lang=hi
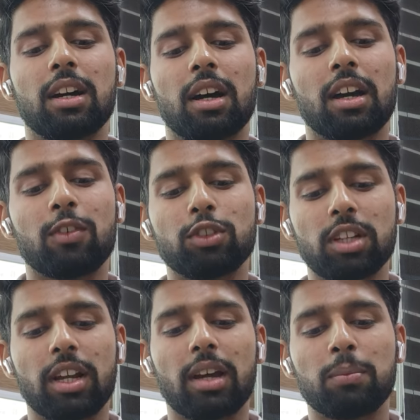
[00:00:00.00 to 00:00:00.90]
अगर वो
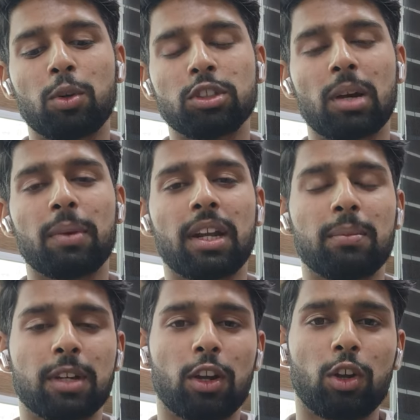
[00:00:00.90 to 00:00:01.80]
सारे आप मोक्स आप
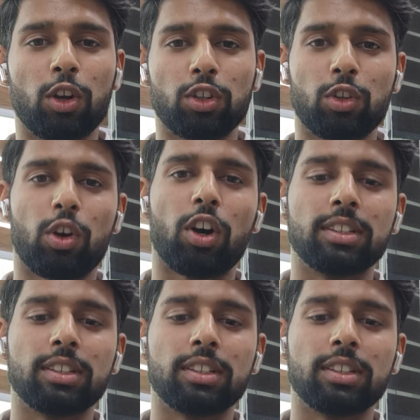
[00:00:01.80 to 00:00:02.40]
अटैम्प्ट कर लोगे तो